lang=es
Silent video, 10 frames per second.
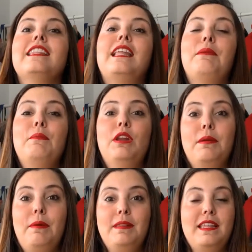También
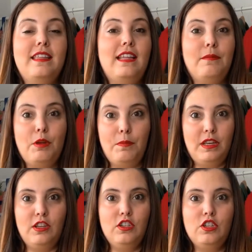porque me apetece dar mi
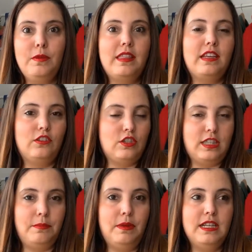opinión sobre ciertos
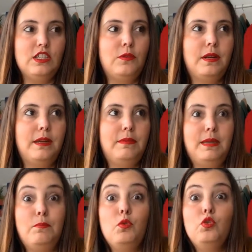temas, sobre
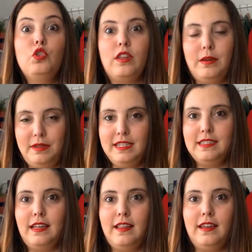mi punto de
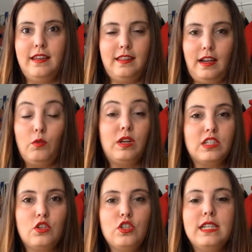vista de,
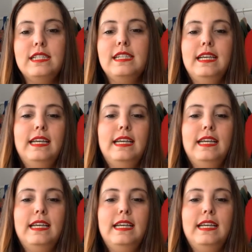algunas cosas